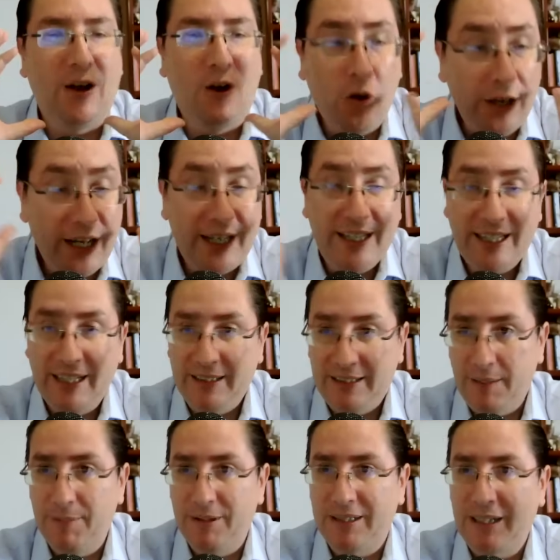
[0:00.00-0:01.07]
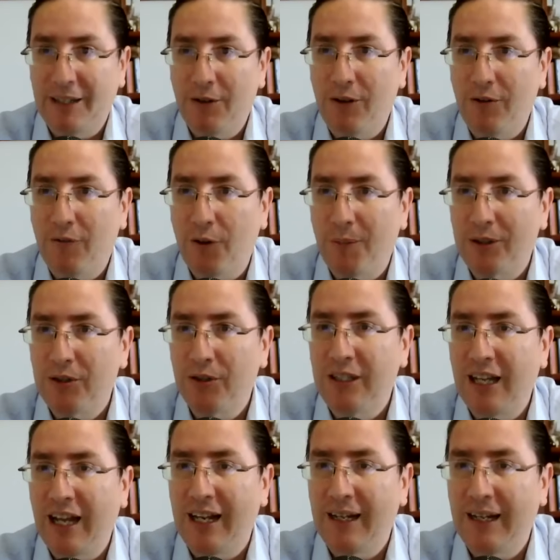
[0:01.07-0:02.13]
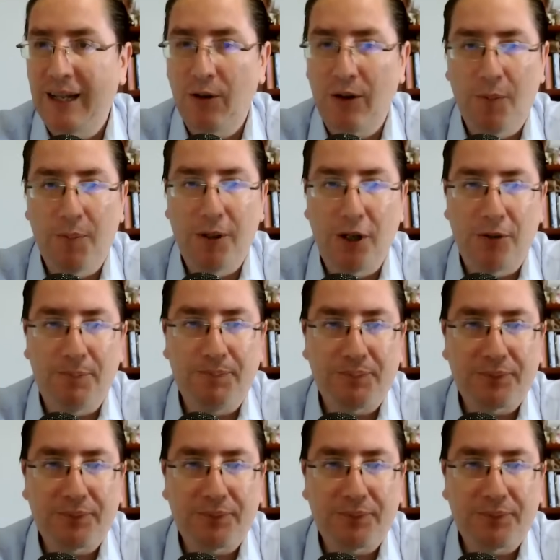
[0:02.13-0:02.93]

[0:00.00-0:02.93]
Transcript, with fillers: Hoy el INE, déjeme seguir con la información y ya le doy la opinión.